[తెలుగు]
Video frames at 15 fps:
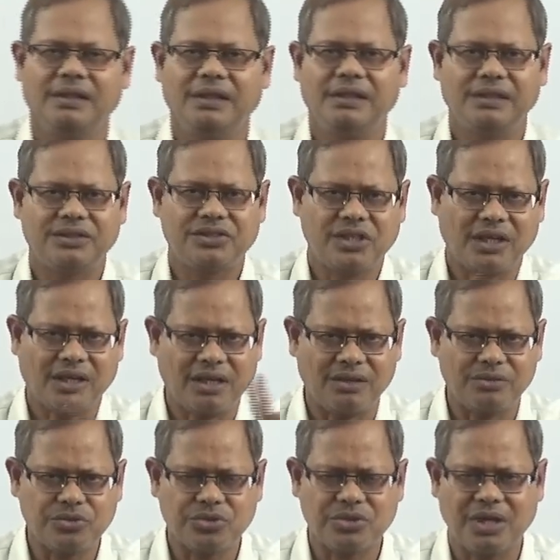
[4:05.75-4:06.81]
ఈ
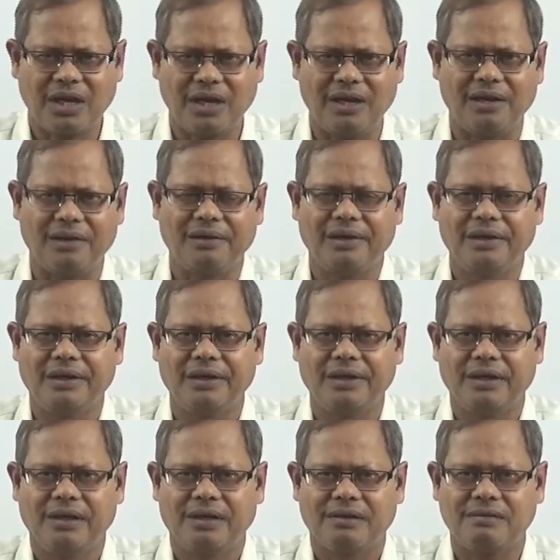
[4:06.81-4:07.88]
చక్రం చూసారా
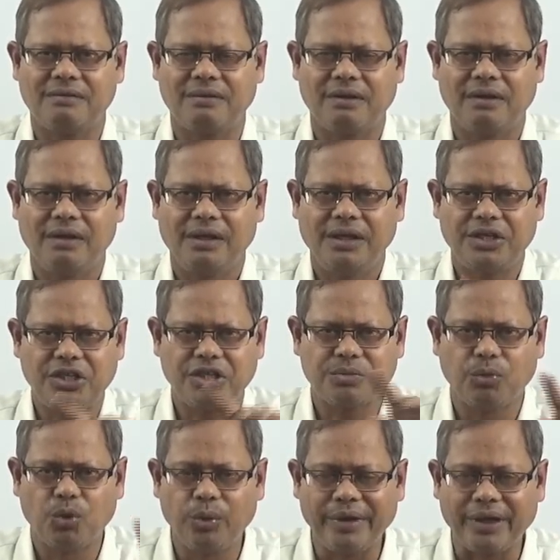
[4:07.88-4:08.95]
ఇట్ ఈజ్
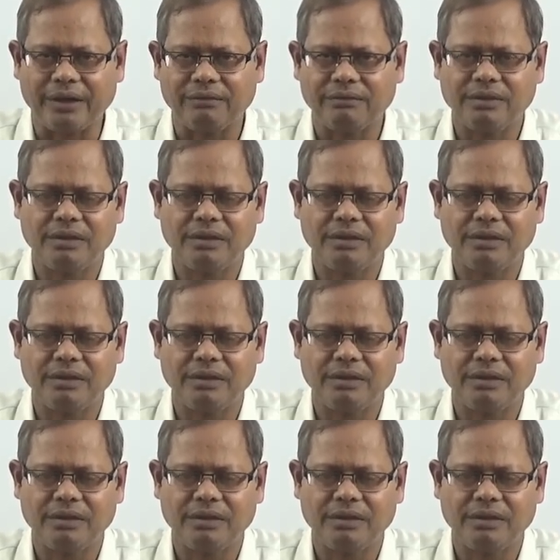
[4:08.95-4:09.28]
మూవింగ్